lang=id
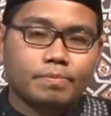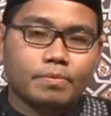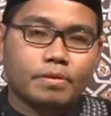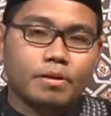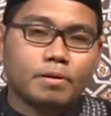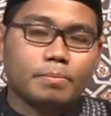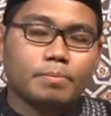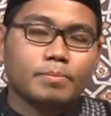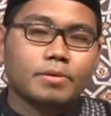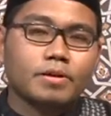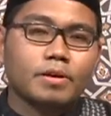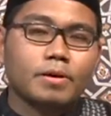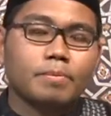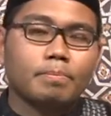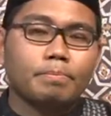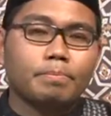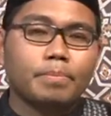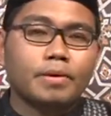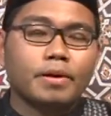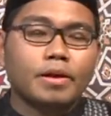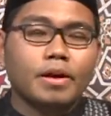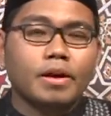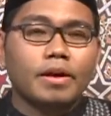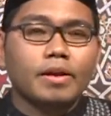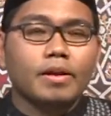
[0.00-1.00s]

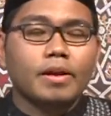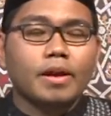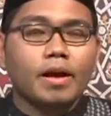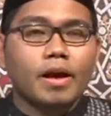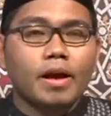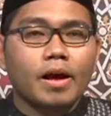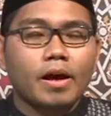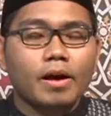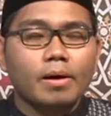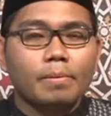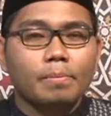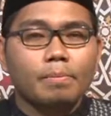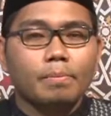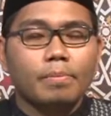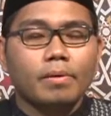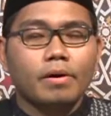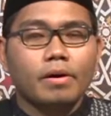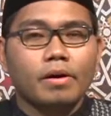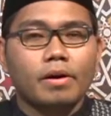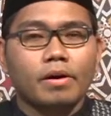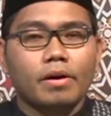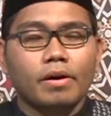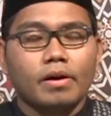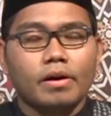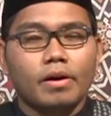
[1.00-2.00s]
menyampaikan
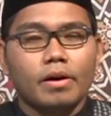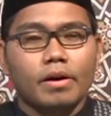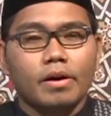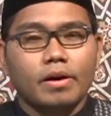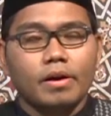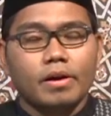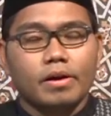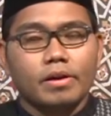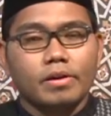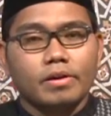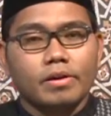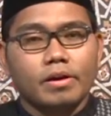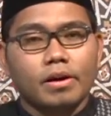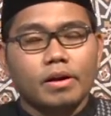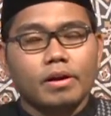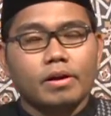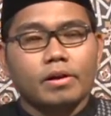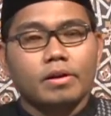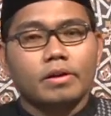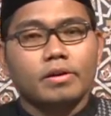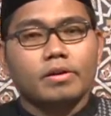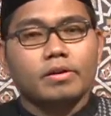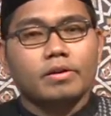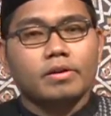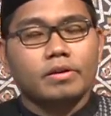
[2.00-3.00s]
apa
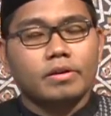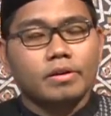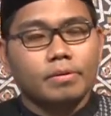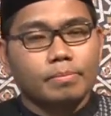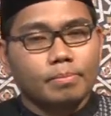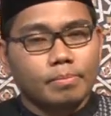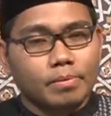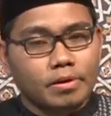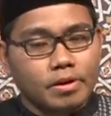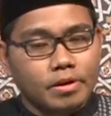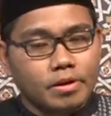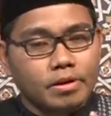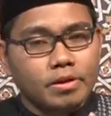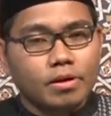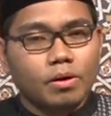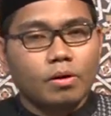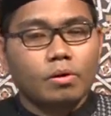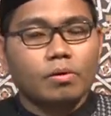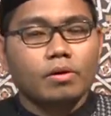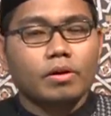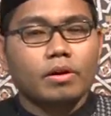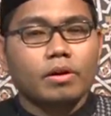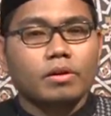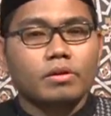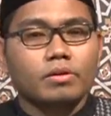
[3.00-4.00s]
yang dimiliki
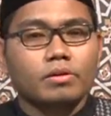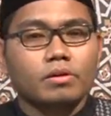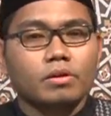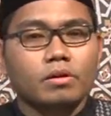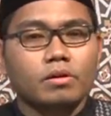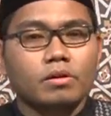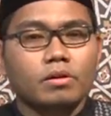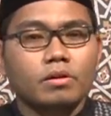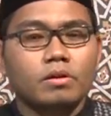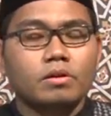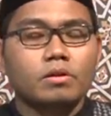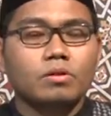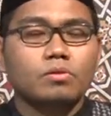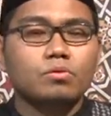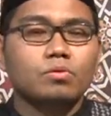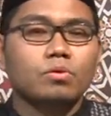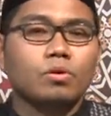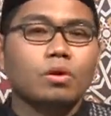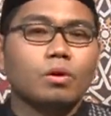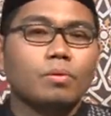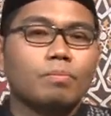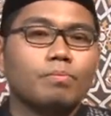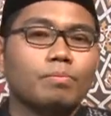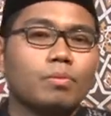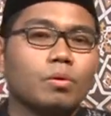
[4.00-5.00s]
olehnya, kita sudah
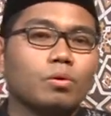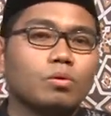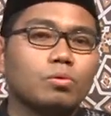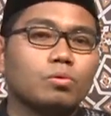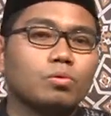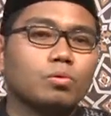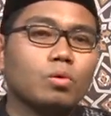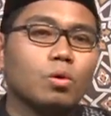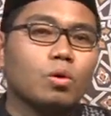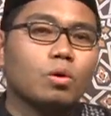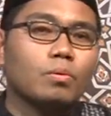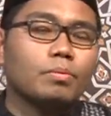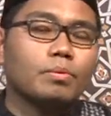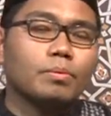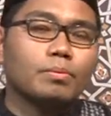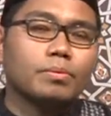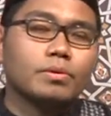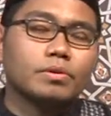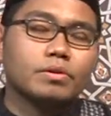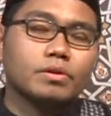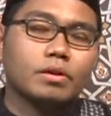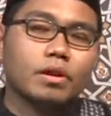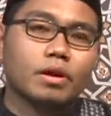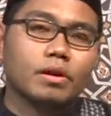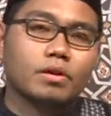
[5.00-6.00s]
potong
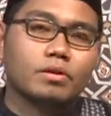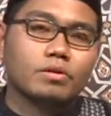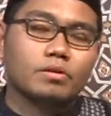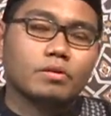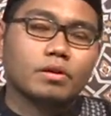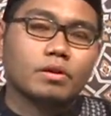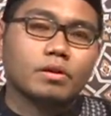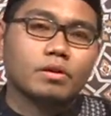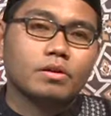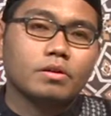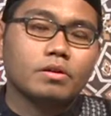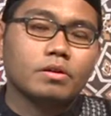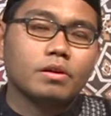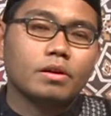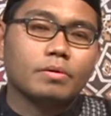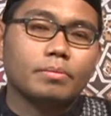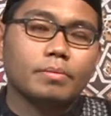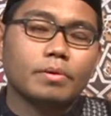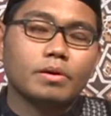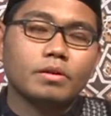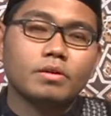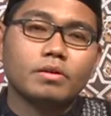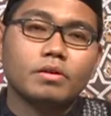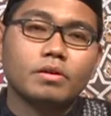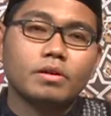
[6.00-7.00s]
pembicaraannya. Ini
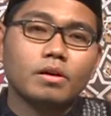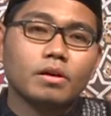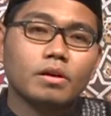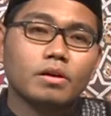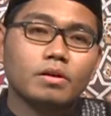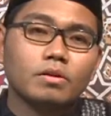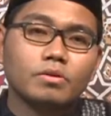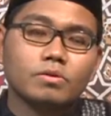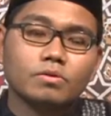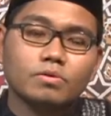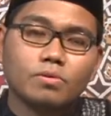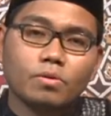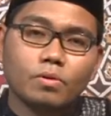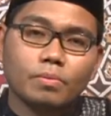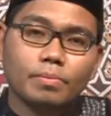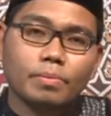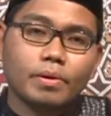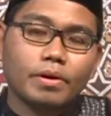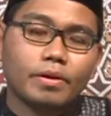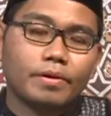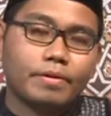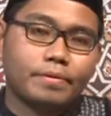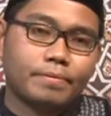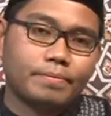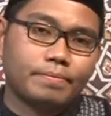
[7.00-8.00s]
namanya tidak sopan.
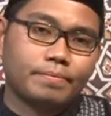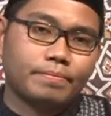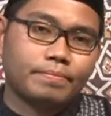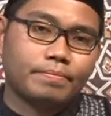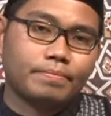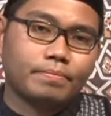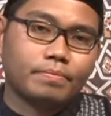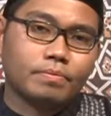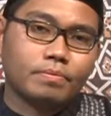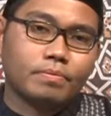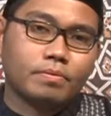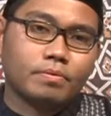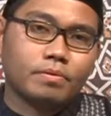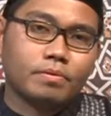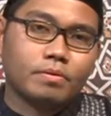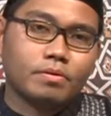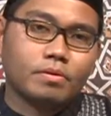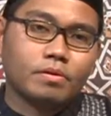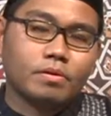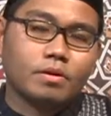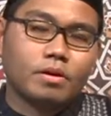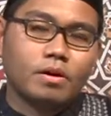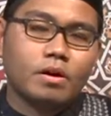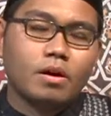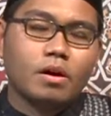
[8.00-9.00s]

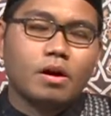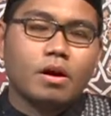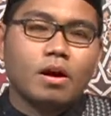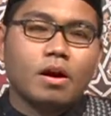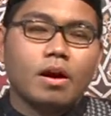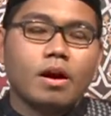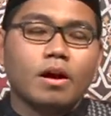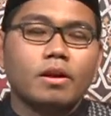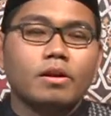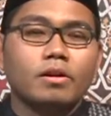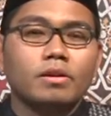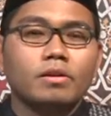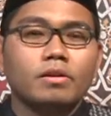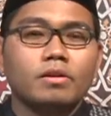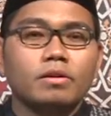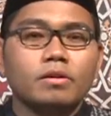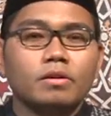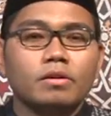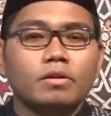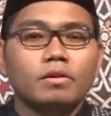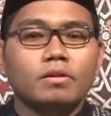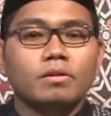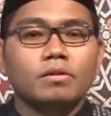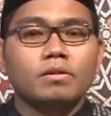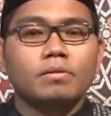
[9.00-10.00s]
Hal
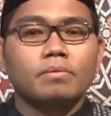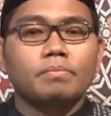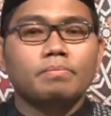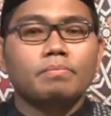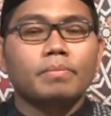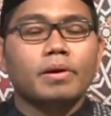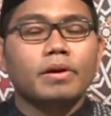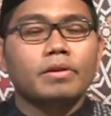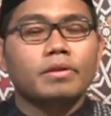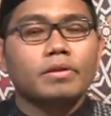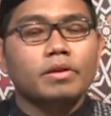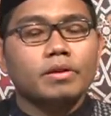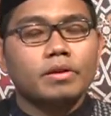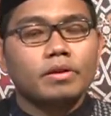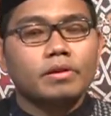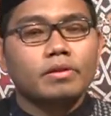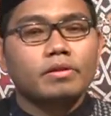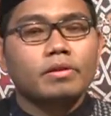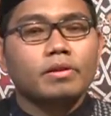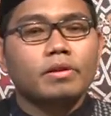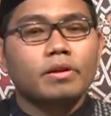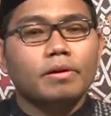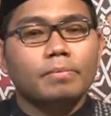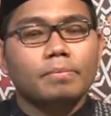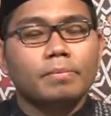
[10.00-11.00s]
ini banyak kita
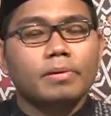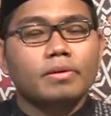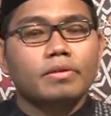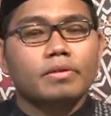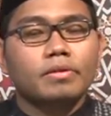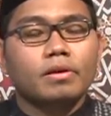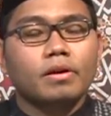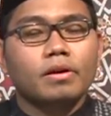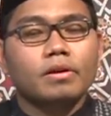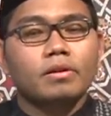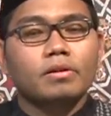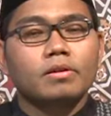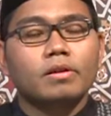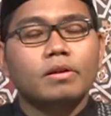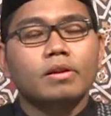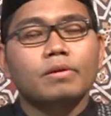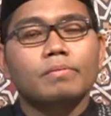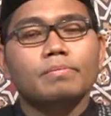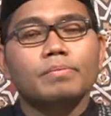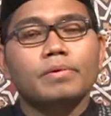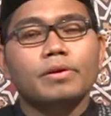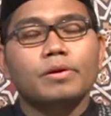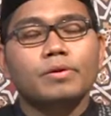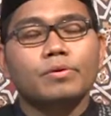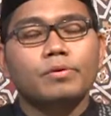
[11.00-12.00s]
dapatkan dalam
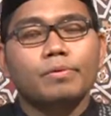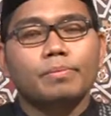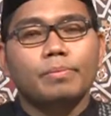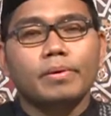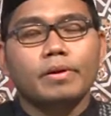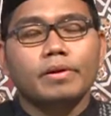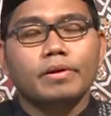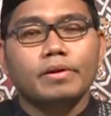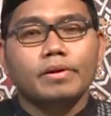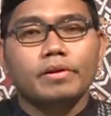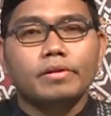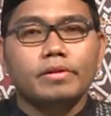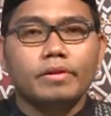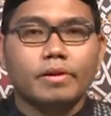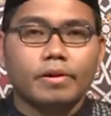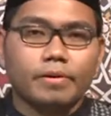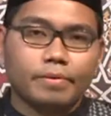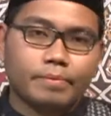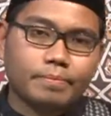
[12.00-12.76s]
kehidupan kita.